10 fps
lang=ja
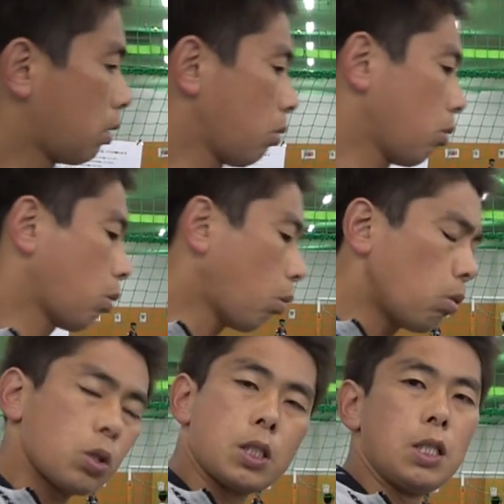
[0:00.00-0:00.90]
あの
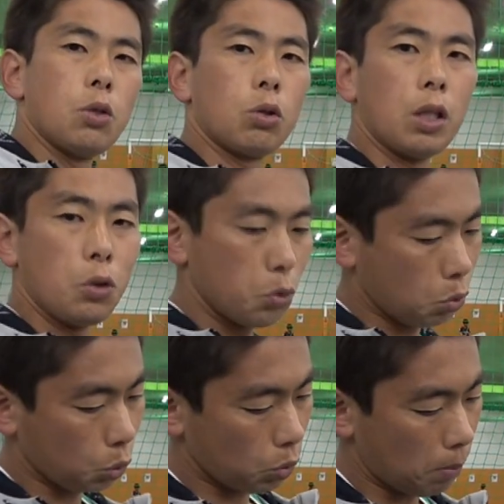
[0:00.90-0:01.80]
コーチによって言う
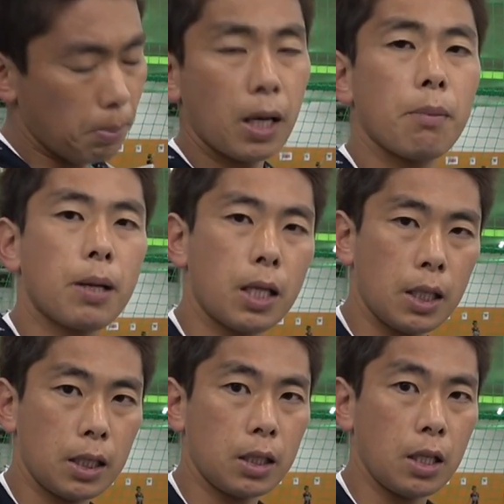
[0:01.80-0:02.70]
ことがバラバラ
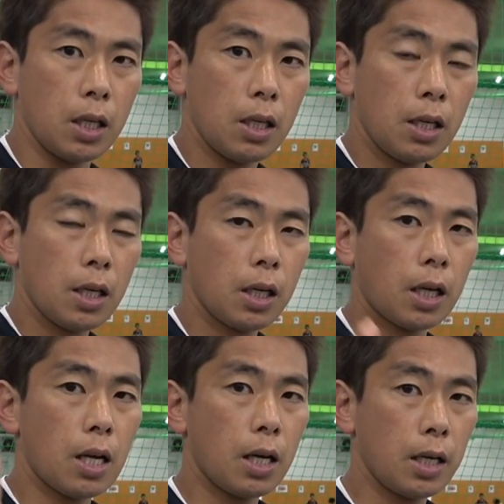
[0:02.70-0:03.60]
だって
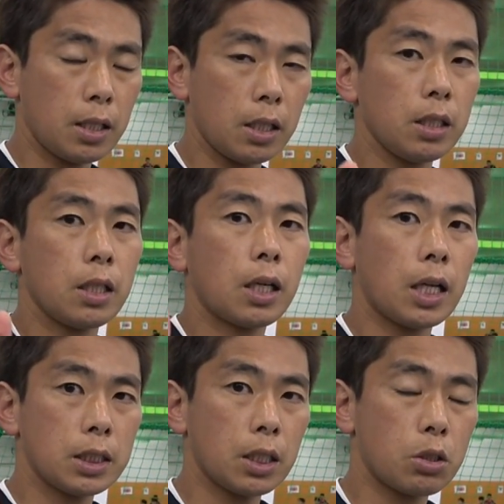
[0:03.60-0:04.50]
考えたり
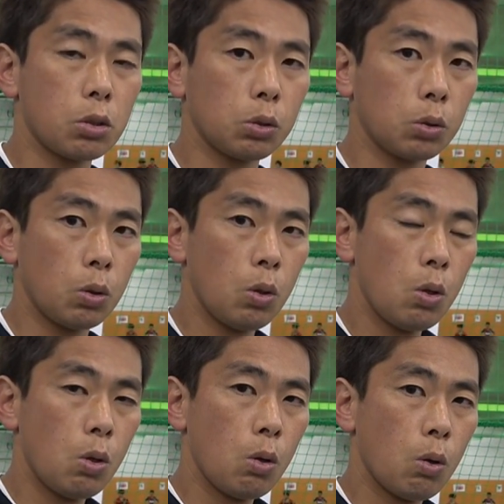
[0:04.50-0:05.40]
感じたりすること
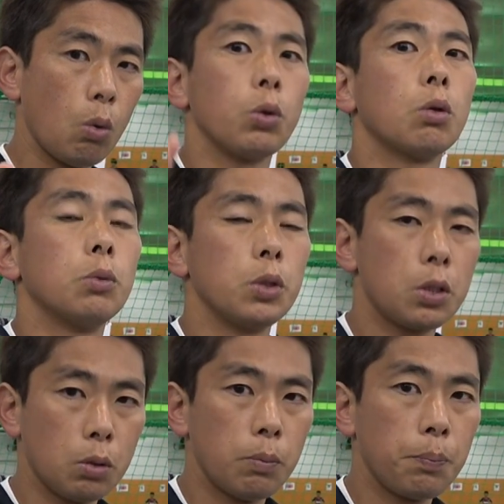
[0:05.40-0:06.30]
多いと思うんで
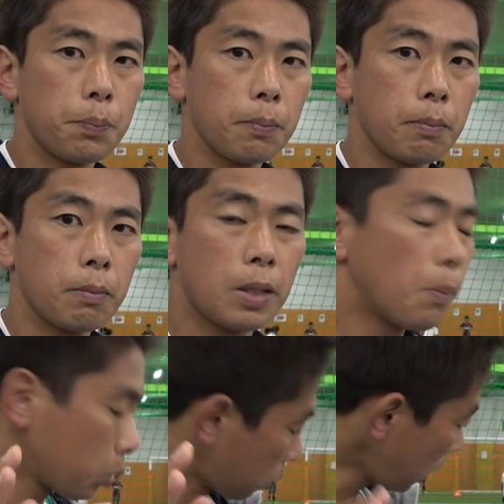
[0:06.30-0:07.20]
すよで
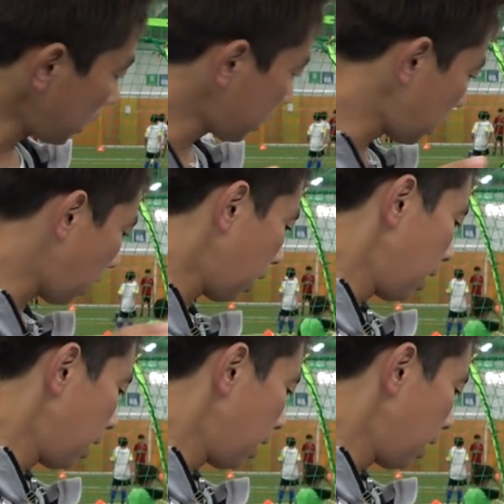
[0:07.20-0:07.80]
もそれって